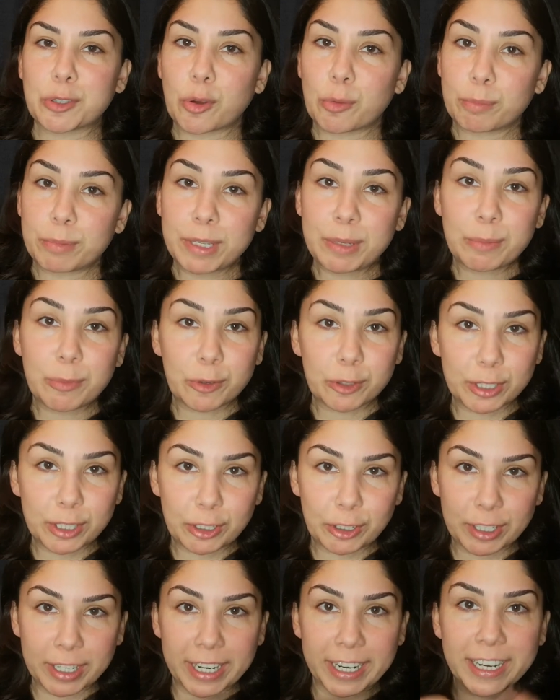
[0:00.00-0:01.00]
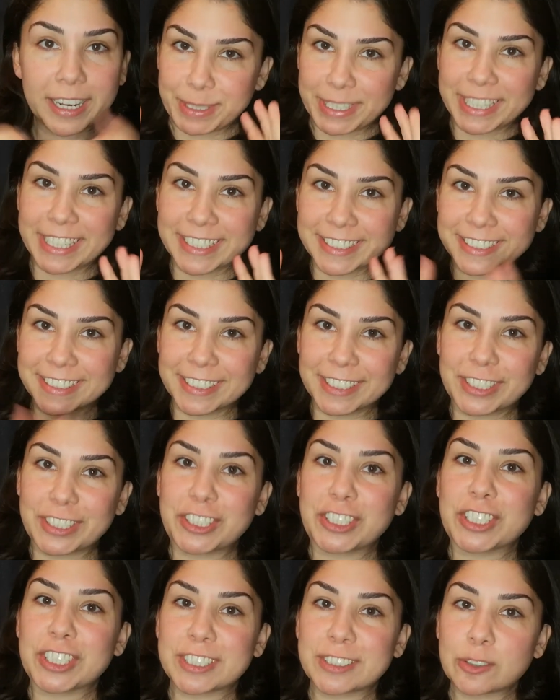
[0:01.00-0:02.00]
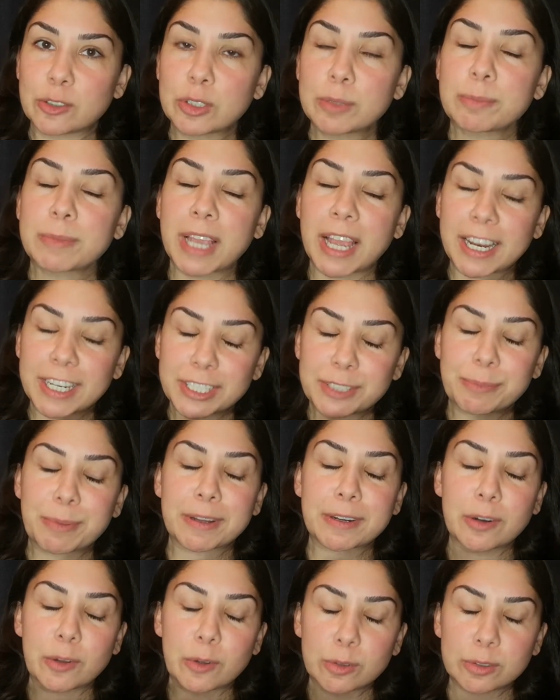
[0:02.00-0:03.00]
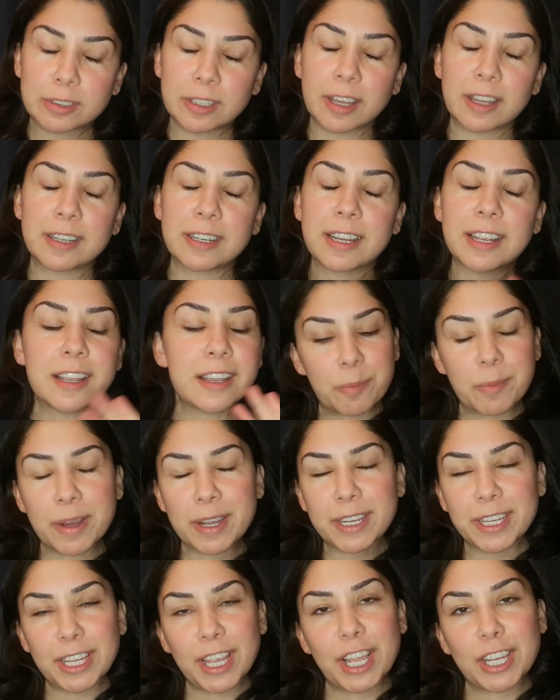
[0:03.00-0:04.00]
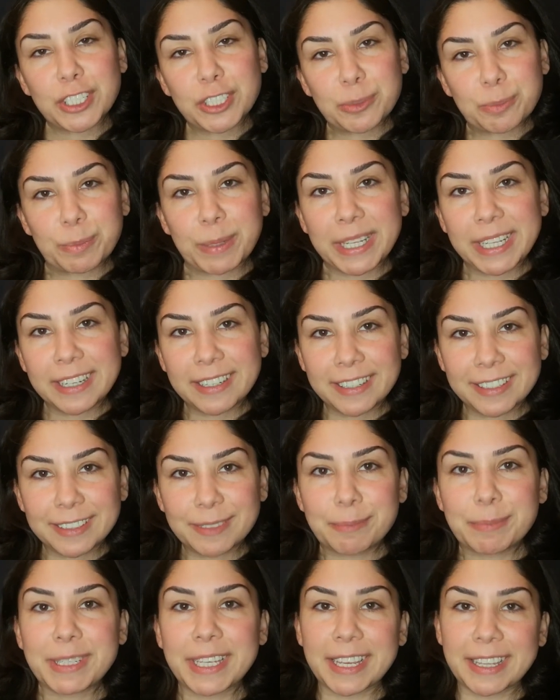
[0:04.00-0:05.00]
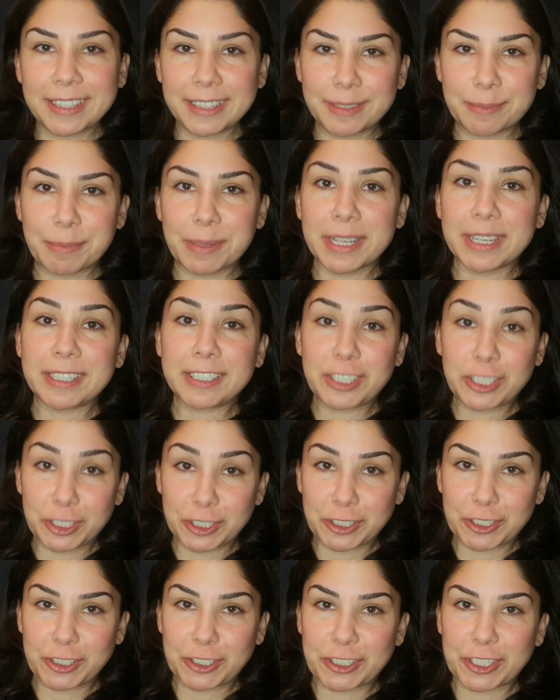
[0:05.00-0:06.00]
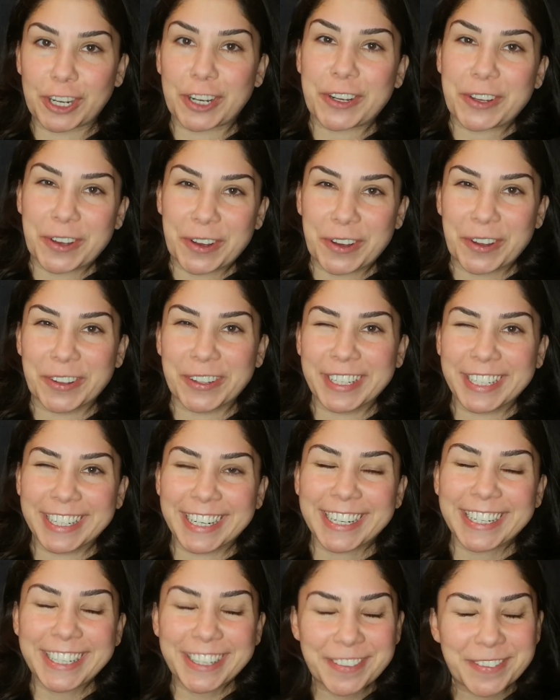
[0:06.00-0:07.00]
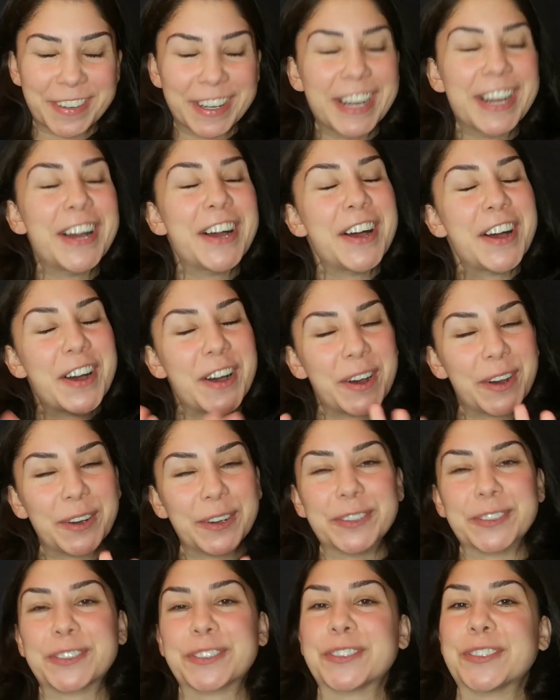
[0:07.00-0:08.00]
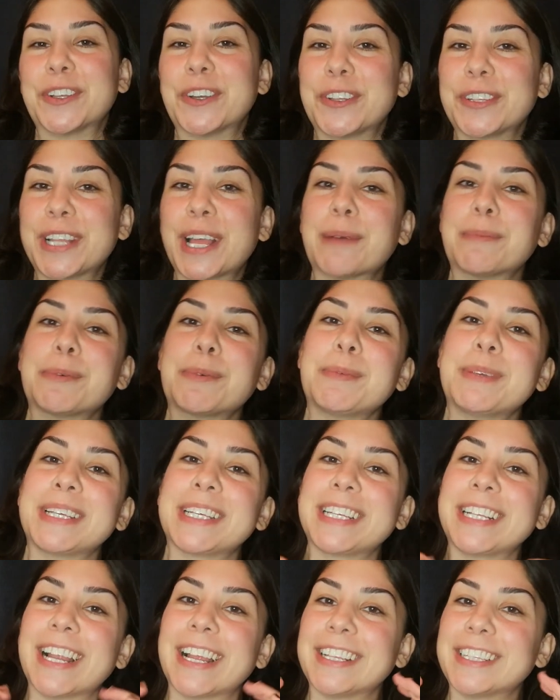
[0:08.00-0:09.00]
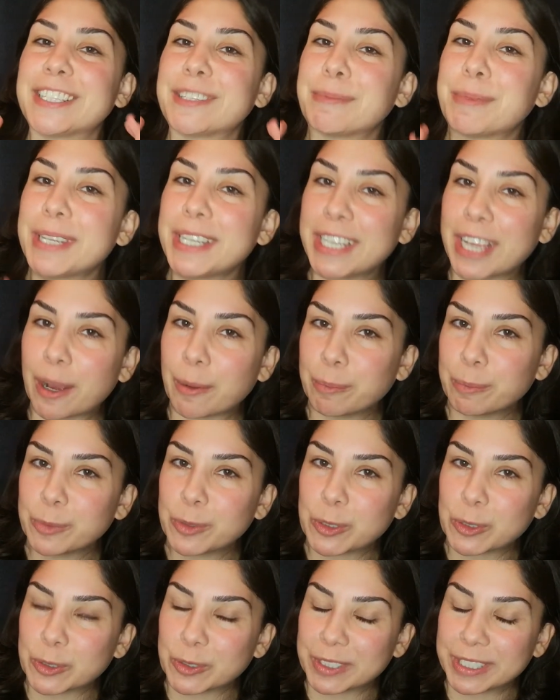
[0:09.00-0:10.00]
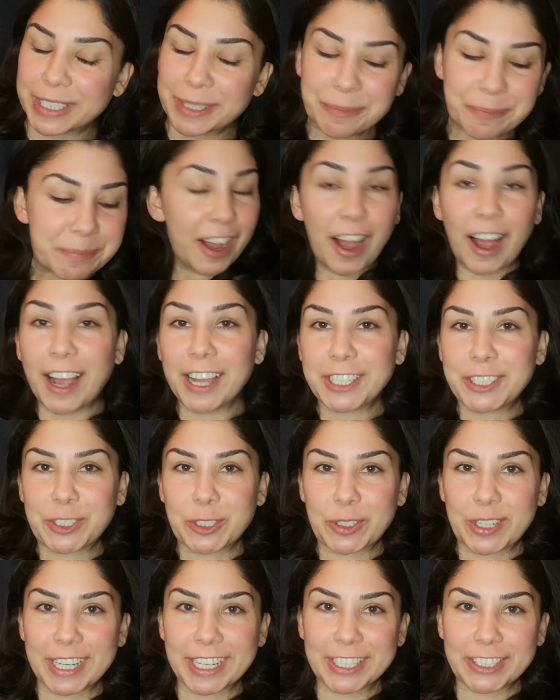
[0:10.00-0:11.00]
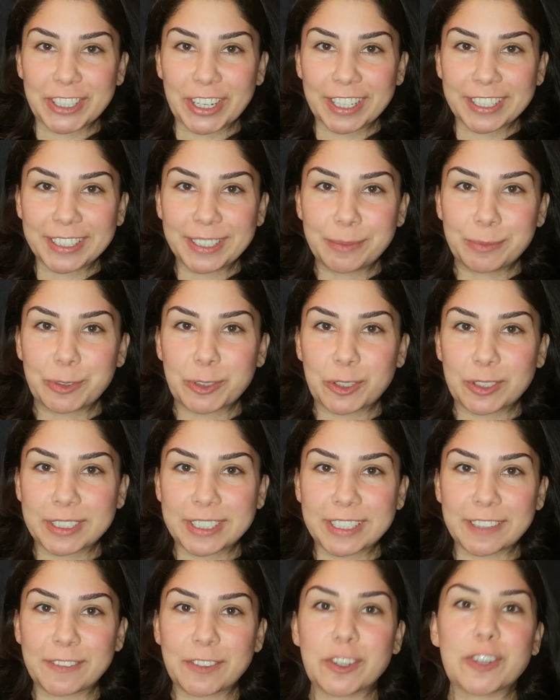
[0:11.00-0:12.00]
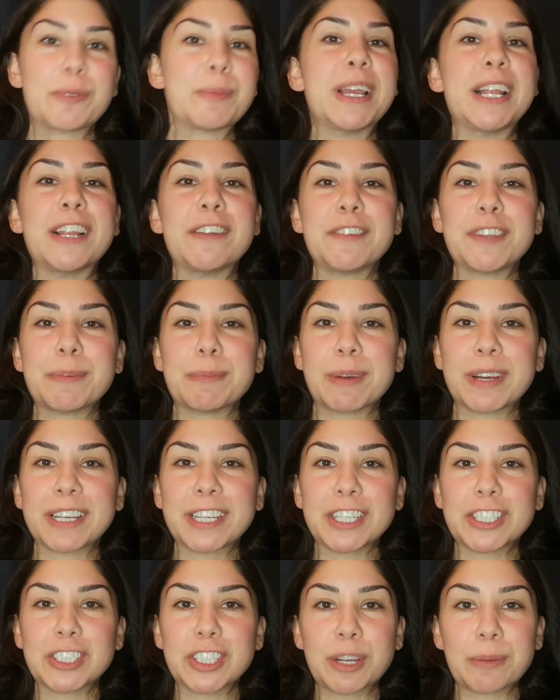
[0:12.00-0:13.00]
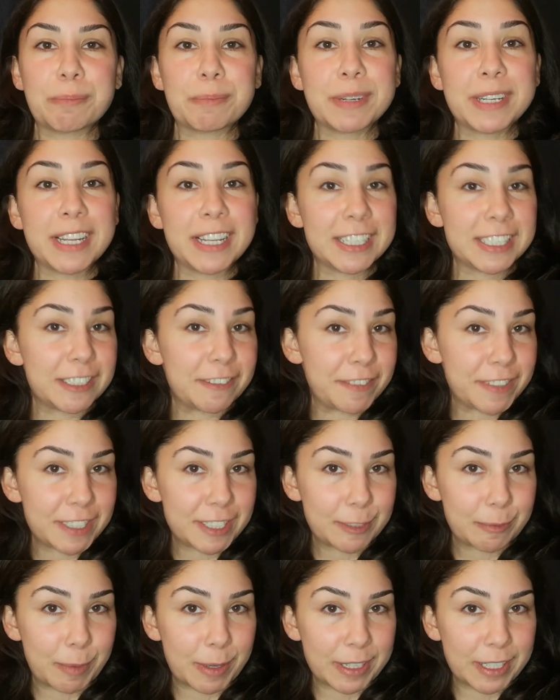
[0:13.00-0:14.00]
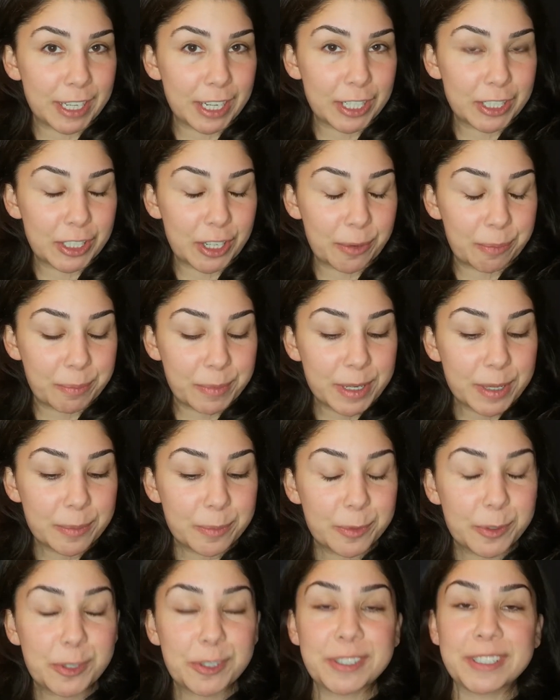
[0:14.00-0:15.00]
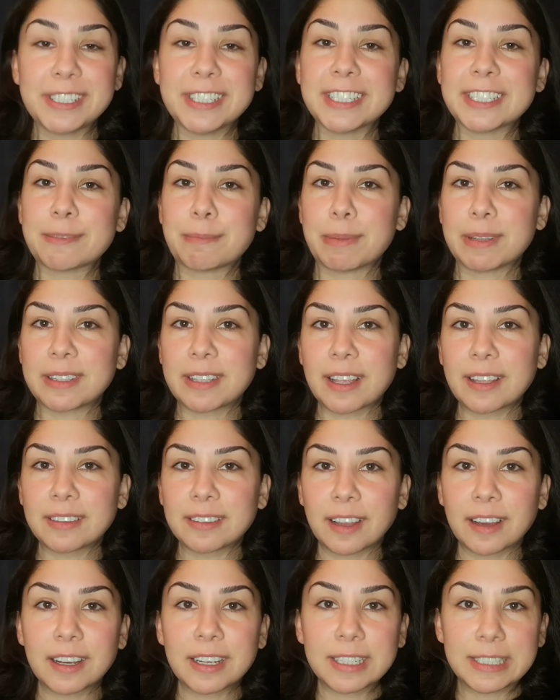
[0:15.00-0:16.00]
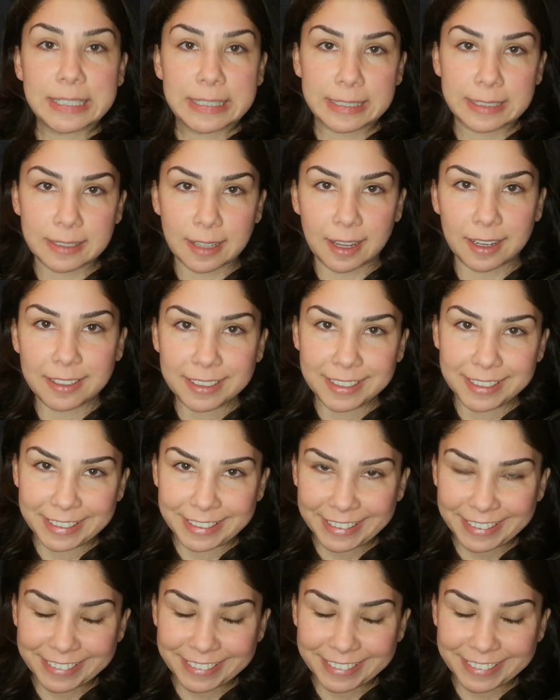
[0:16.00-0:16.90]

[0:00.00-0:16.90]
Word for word: toplayayım ona göre bir hazırlık içerisinde olayım. Gerçi ben 10 tane makyaj belirledim kendime çalışacak olarak ama olsun. Önden bu bilgilendirmeyi yapmış olayım. Ay çok heyecanlıyım. Çok seviyorum hele Halloween makyaj yapmayı, SFX makyaj yapmayı. Bugün nispeten daha insani,